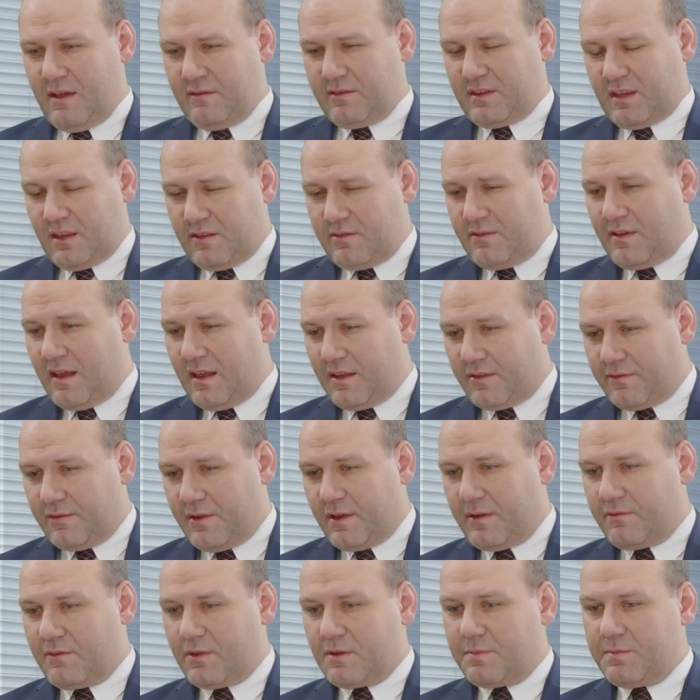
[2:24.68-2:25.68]
wskazywała
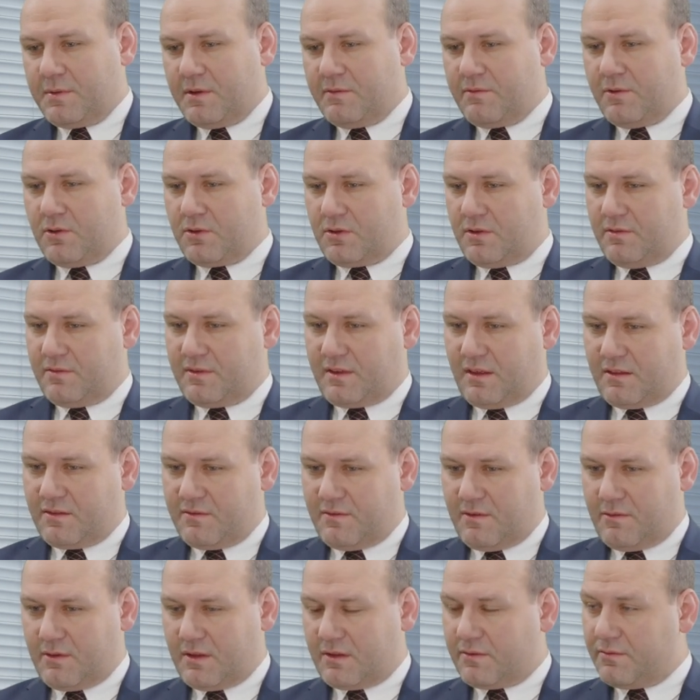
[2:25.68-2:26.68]
swoje wątpliwości,
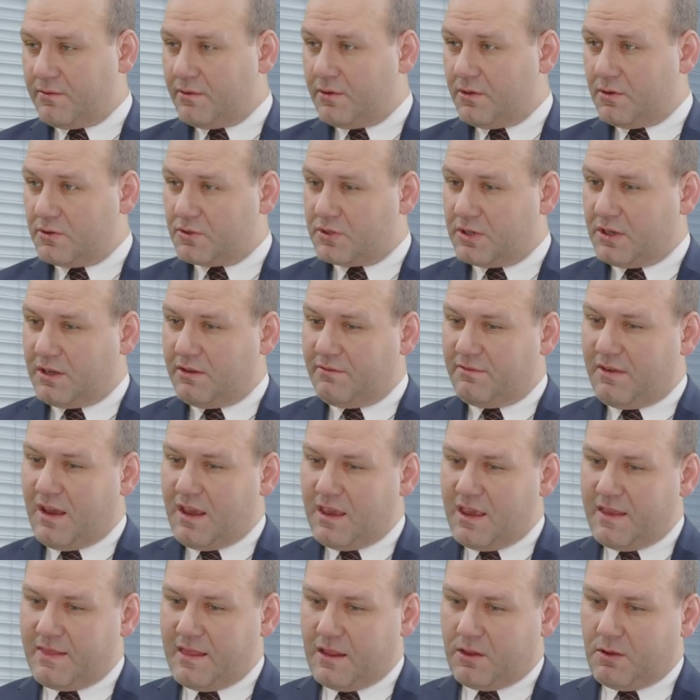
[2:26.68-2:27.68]
wskazywała swoje
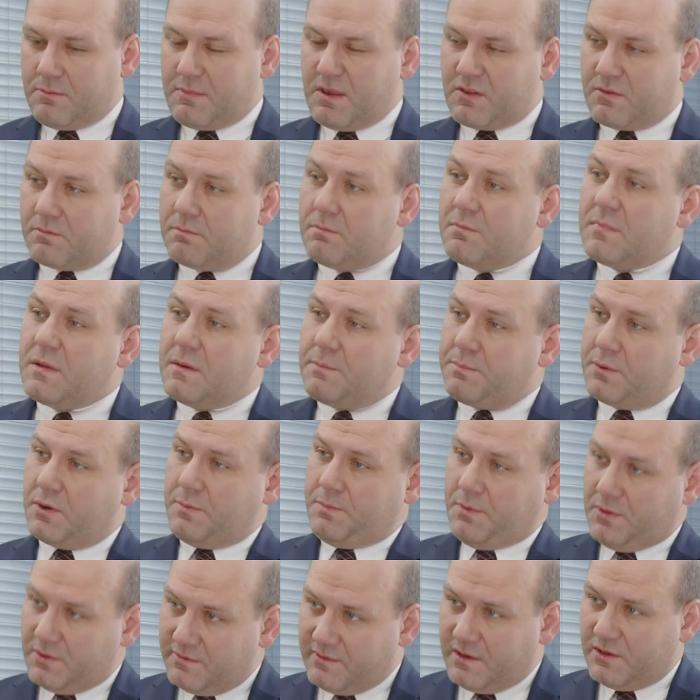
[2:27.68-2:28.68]
oczekiwania, natomiast my
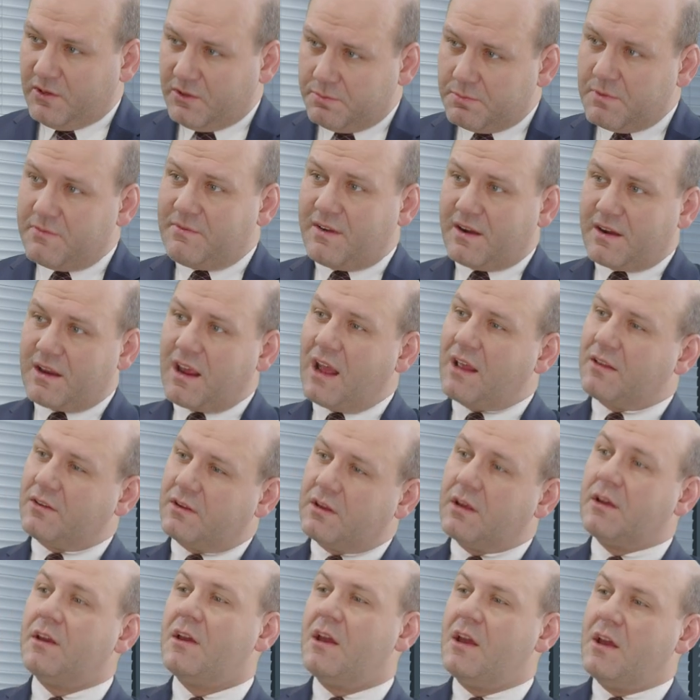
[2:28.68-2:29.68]
proponowaliśmy
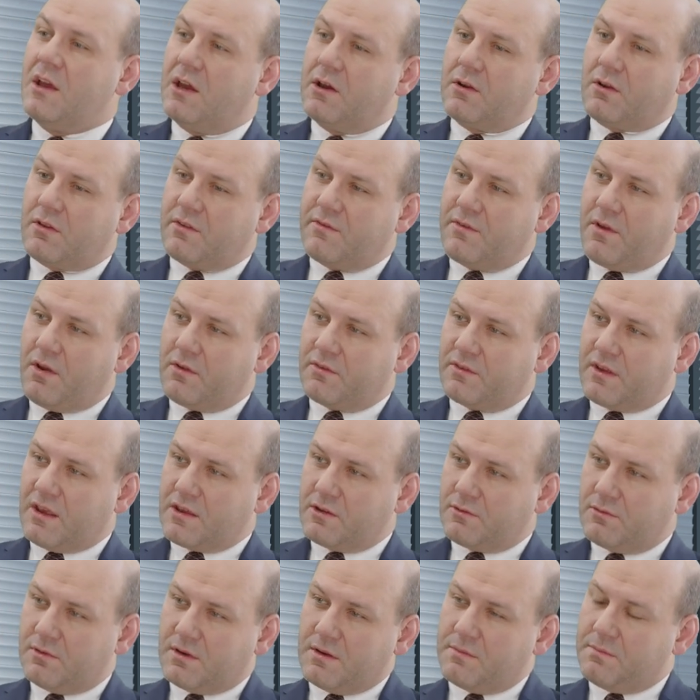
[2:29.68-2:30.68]
warianty rozwiązań,
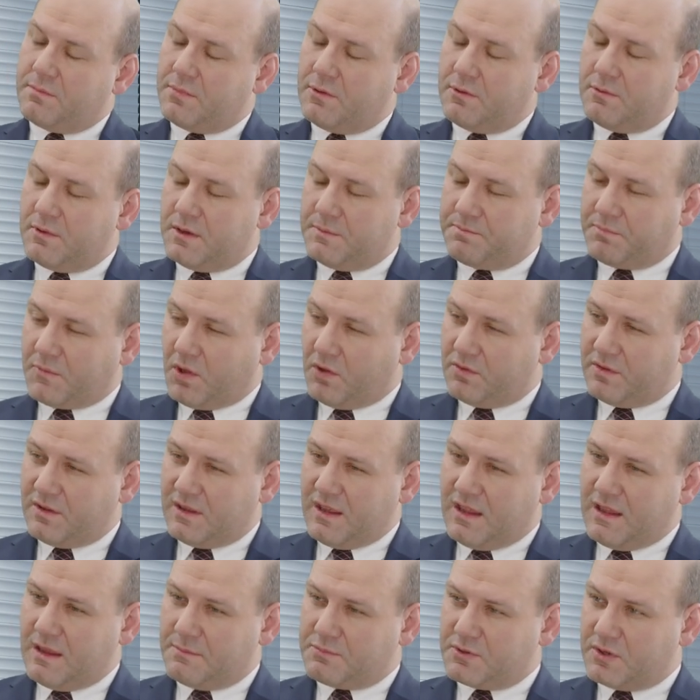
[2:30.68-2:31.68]
rozwiązań, które były
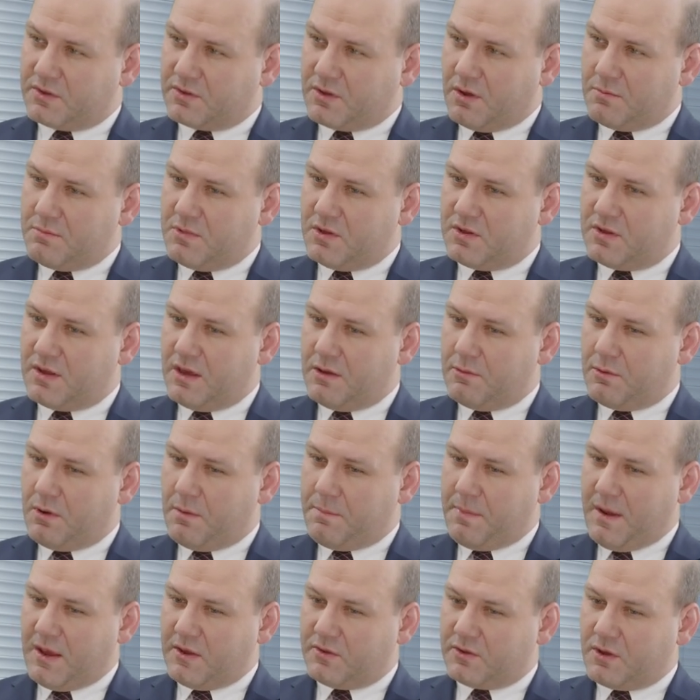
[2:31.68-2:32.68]
oceniane przez Komisję
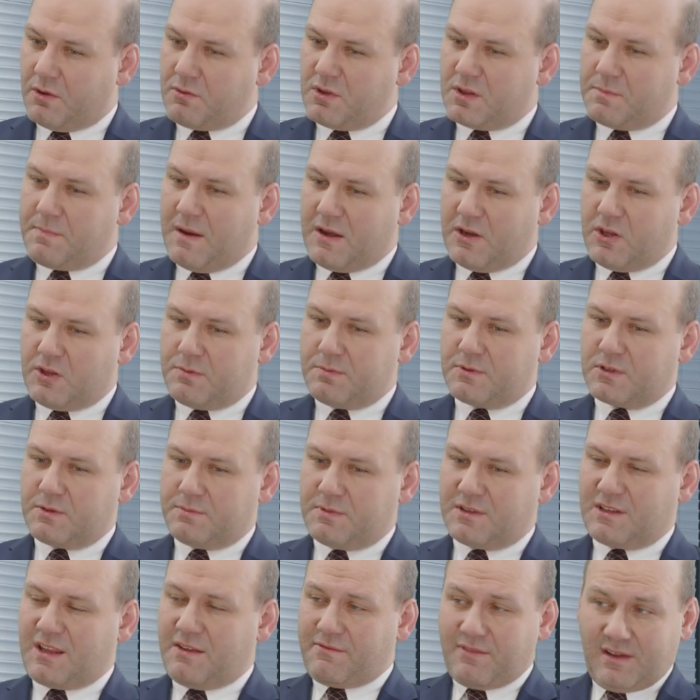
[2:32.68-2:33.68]
Europejską i dbaliśmy,
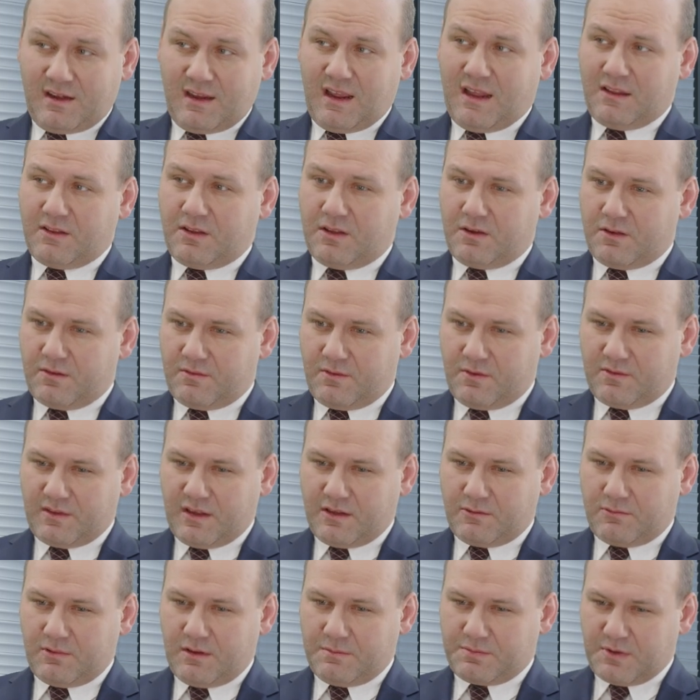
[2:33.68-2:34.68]
żeby te warianty
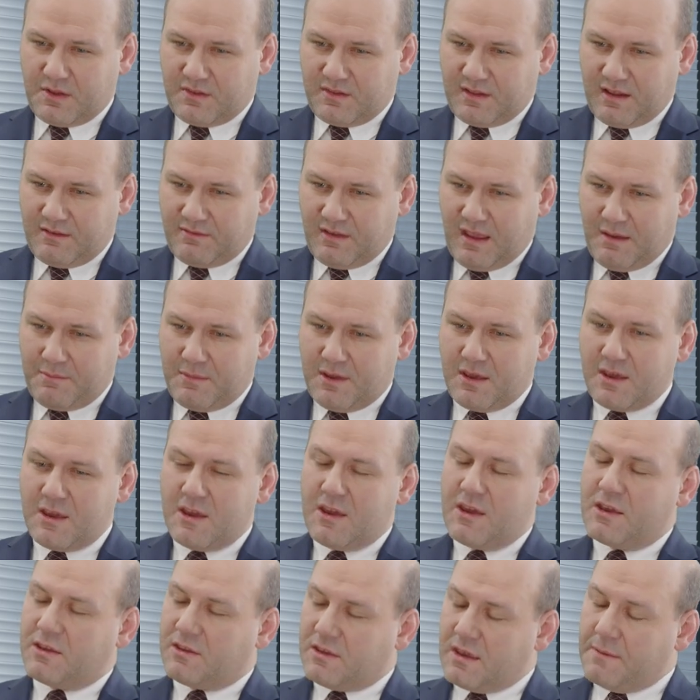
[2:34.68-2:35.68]
rozwiązań, które przedstawiamy,
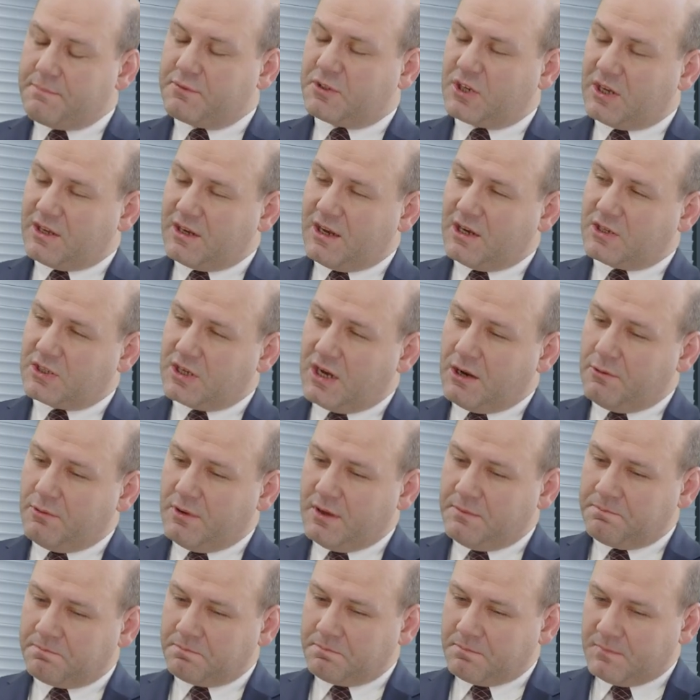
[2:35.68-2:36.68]
nie
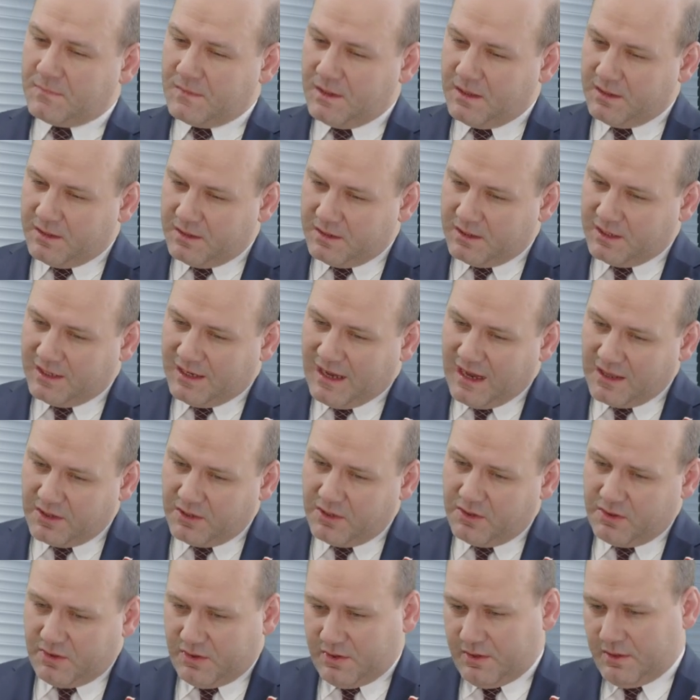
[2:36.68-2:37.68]
przekraczały e,
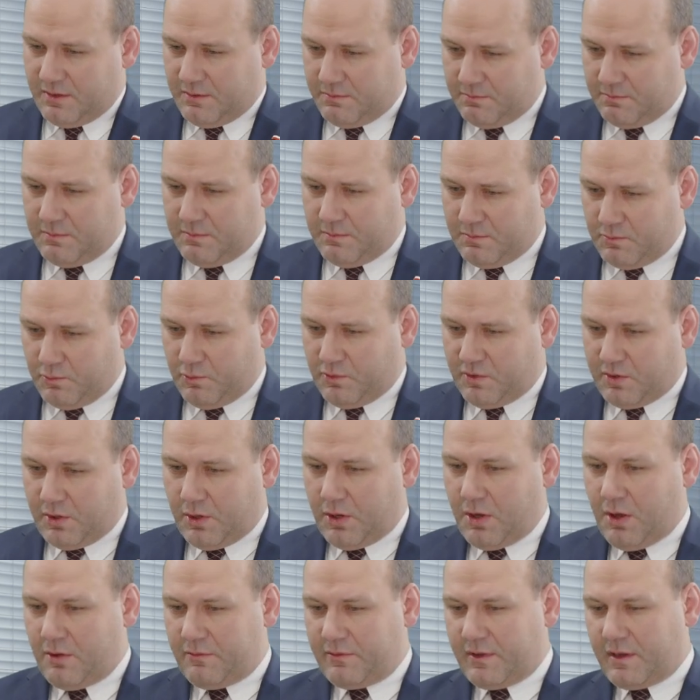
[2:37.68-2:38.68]
granic
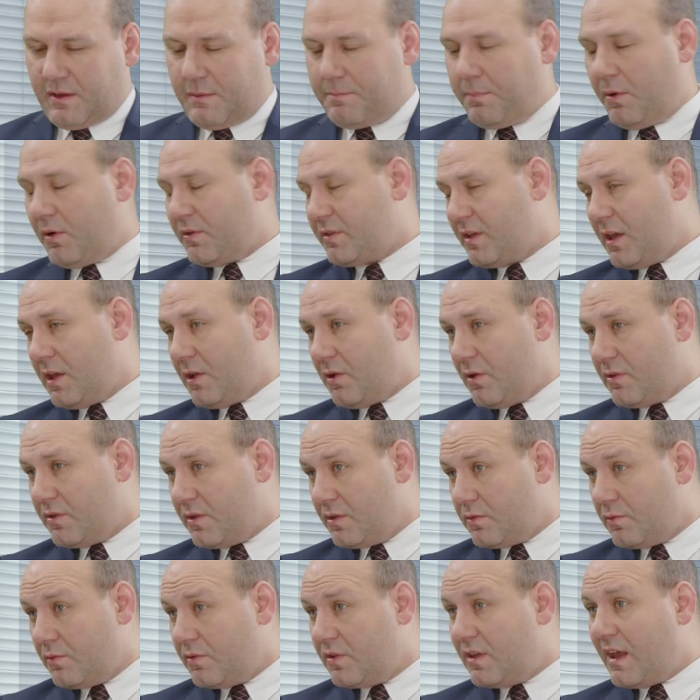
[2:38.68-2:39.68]
ustrojowych polskiej
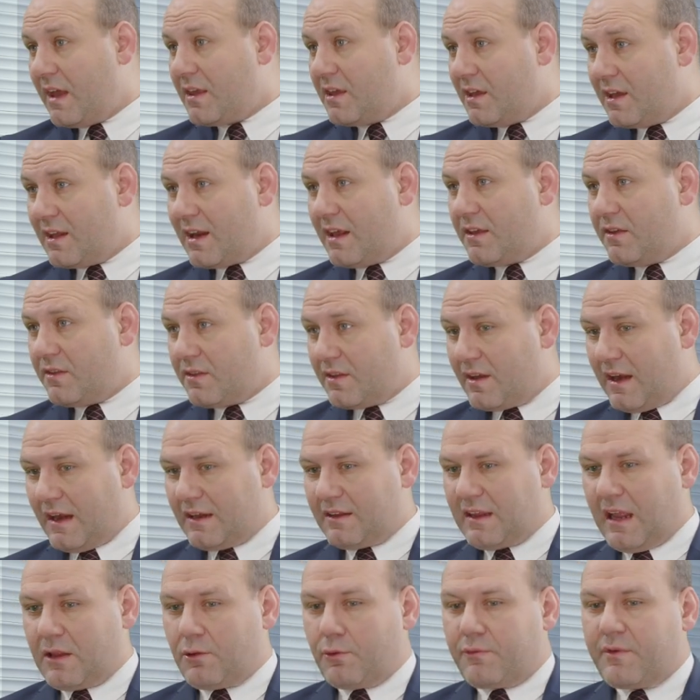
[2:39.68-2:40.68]
konstytucji ani granic
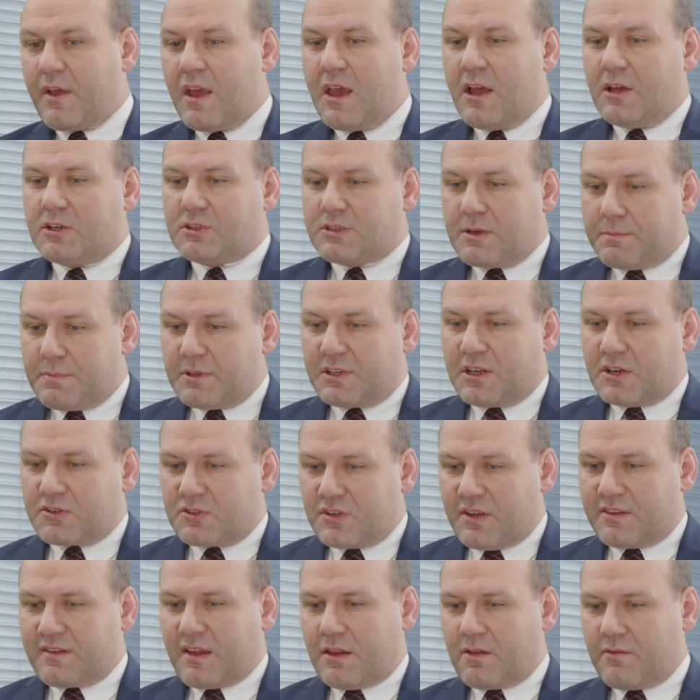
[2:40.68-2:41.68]
traktatów, żeby też
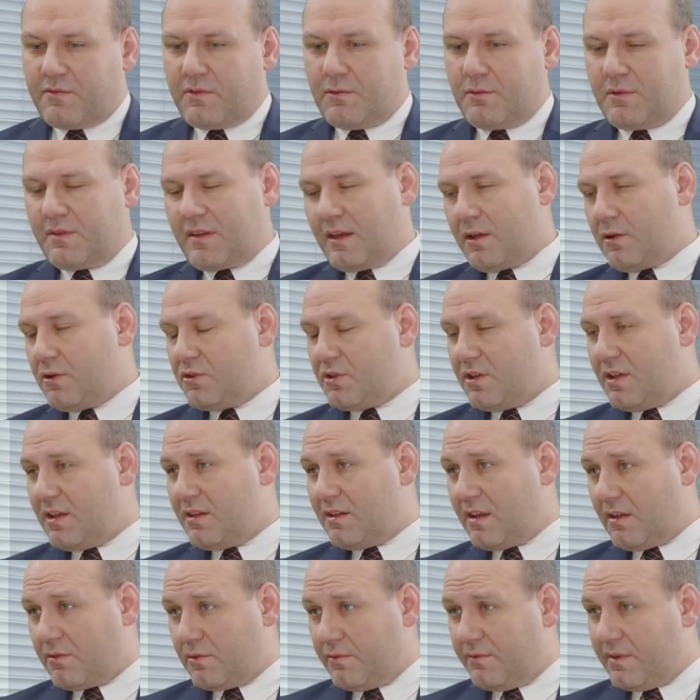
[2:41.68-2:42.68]
nie stanowiły zagrożenia
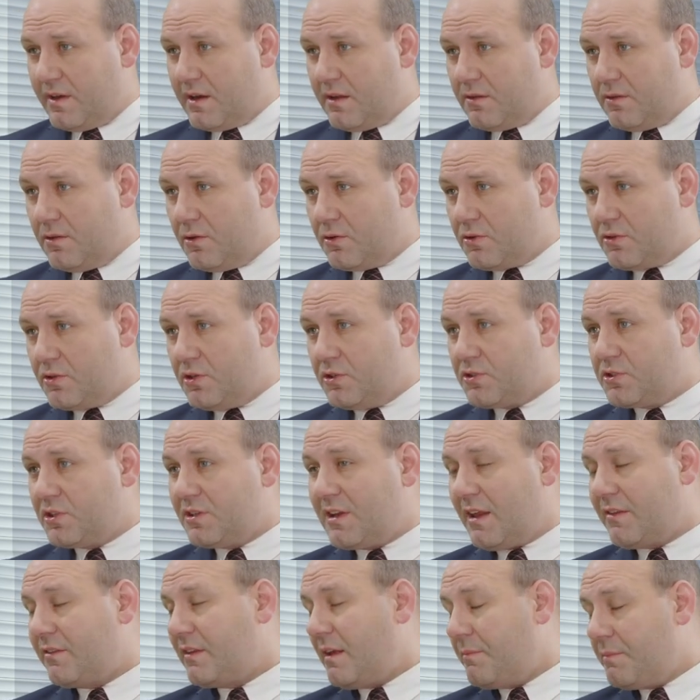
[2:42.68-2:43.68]
dla suwerenności czy
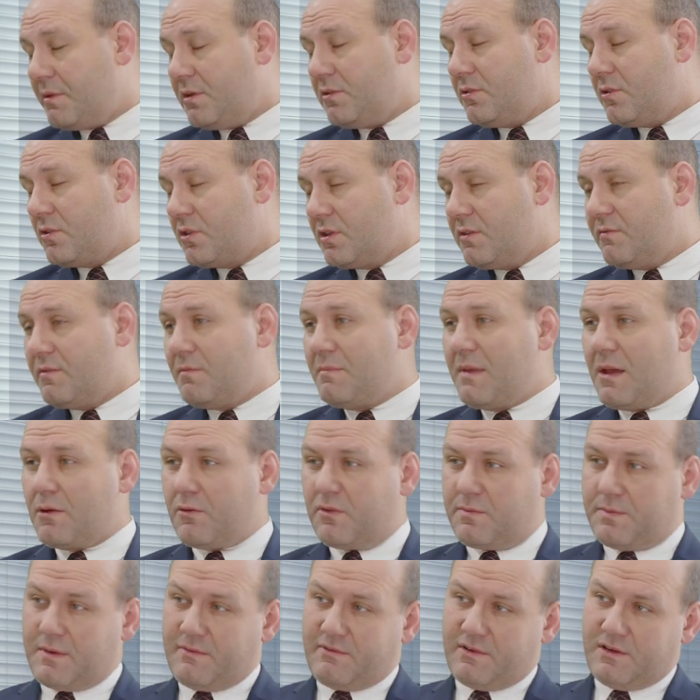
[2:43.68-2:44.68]
dla stabilności
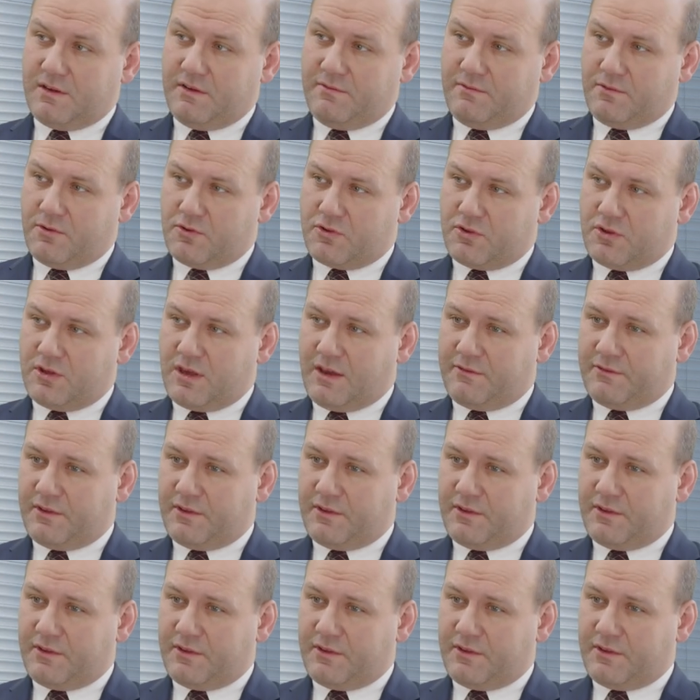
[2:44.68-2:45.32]
wymiaru sprawiedliwości.